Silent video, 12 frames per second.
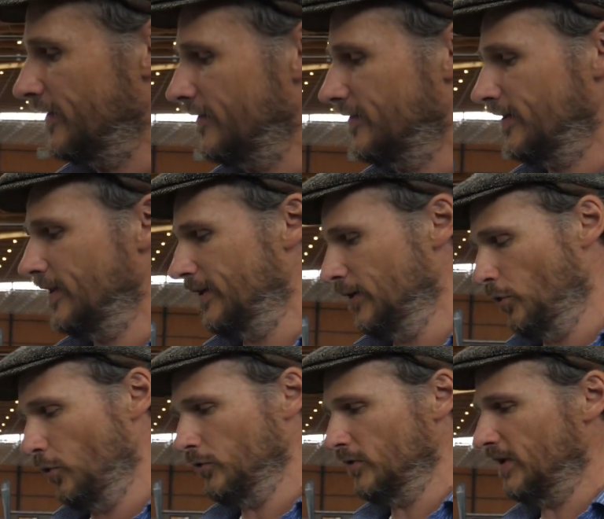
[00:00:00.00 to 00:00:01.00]
es
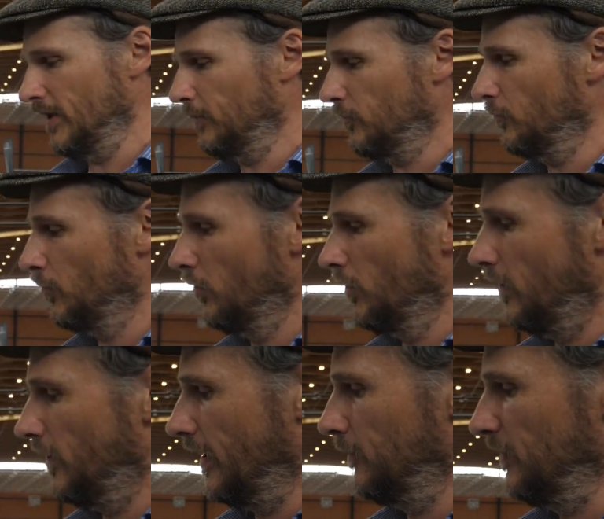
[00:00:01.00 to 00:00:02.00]
Regionen gibt, wo
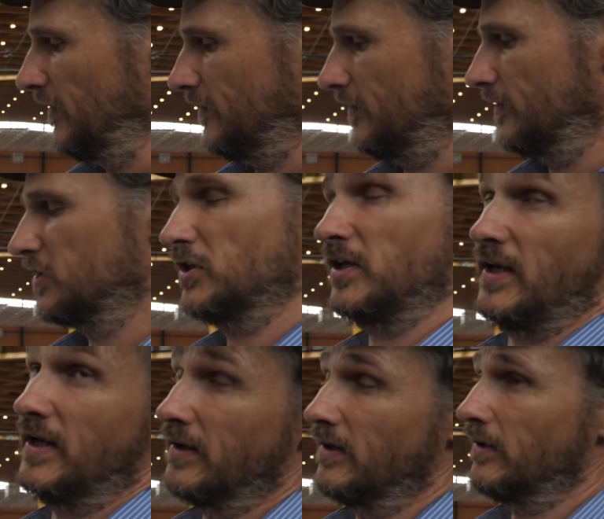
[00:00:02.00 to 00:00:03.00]
ein bisschen
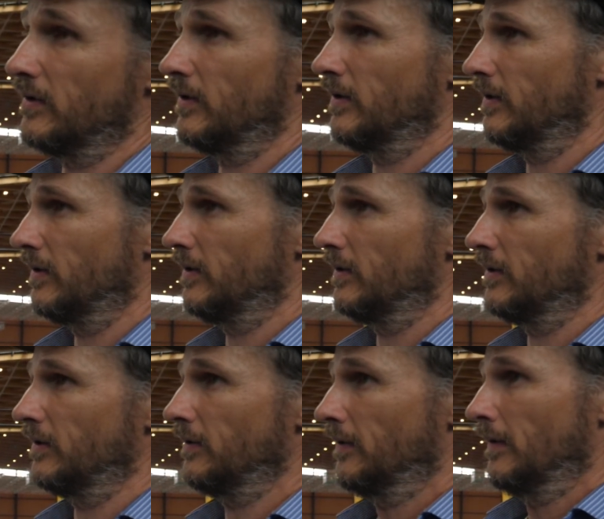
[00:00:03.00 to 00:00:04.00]

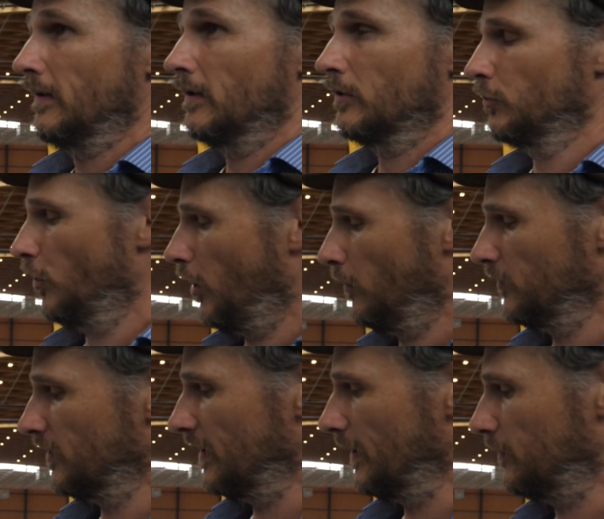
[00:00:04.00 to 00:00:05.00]
strengere
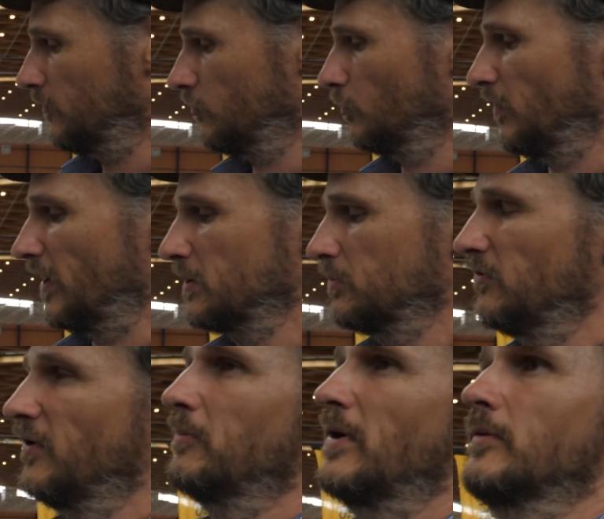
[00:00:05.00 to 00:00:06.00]
Normen gibt, zum
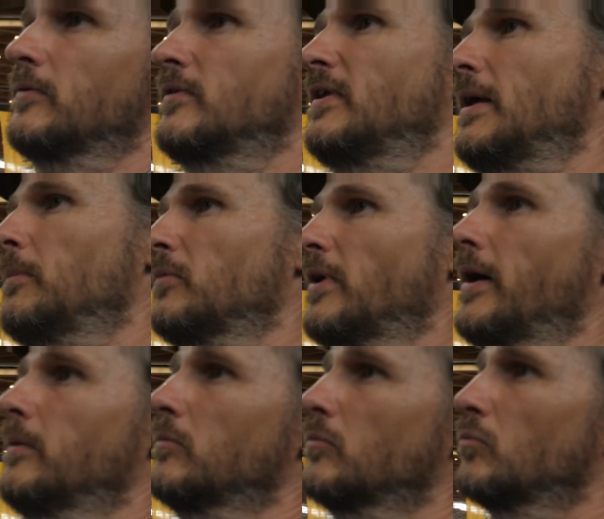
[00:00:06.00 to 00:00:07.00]
Beispiel wenn man neben
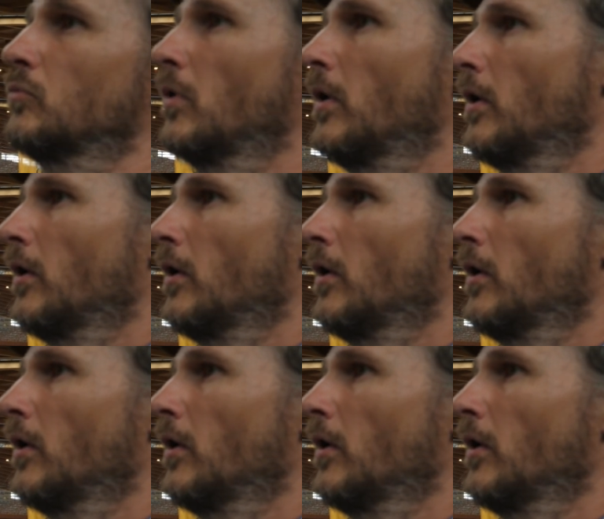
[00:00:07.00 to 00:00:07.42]
einem